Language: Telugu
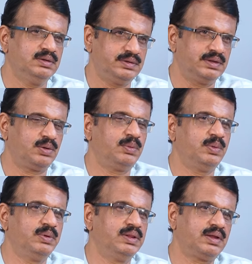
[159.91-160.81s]

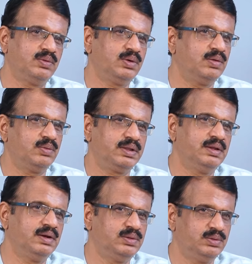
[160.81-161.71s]
చంద్రబాబు వెళ్తే కూడా ఎవరికి
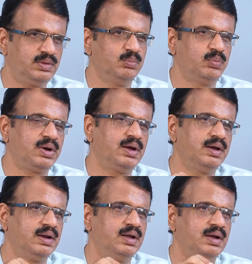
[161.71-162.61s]
తెలీదు సింపుల్గా
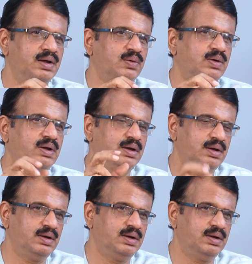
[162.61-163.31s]
ఆయన ఆరోగ్య